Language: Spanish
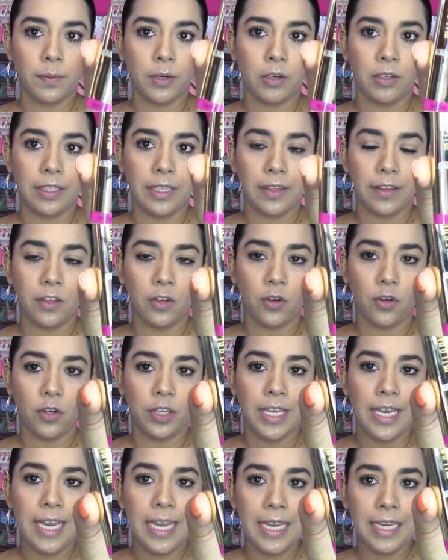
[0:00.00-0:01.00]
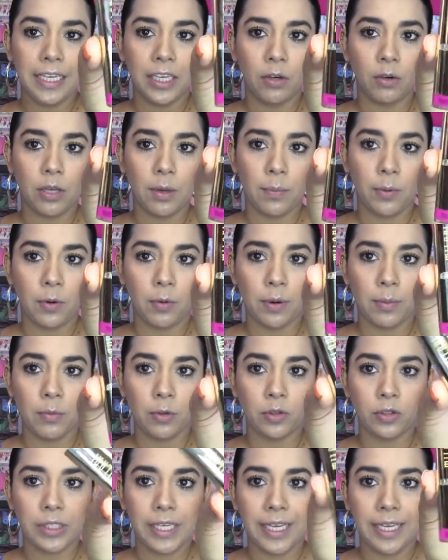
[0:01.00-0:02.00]
pero el día de hoy quiero que
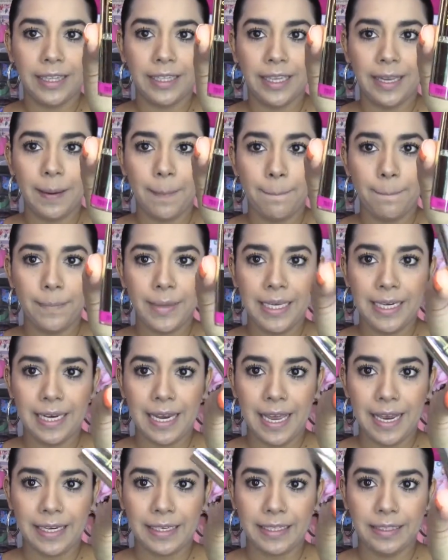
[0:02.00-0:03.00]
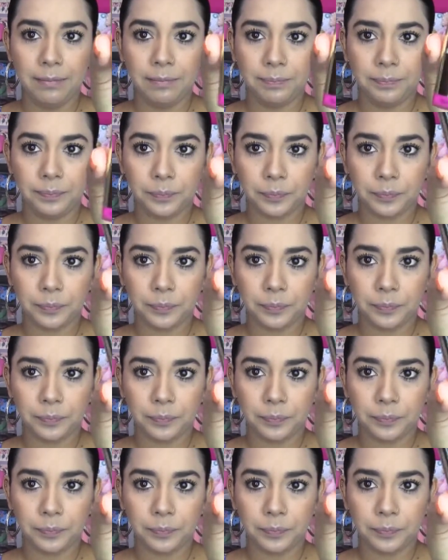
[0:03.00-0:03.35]
probemos el de Milani.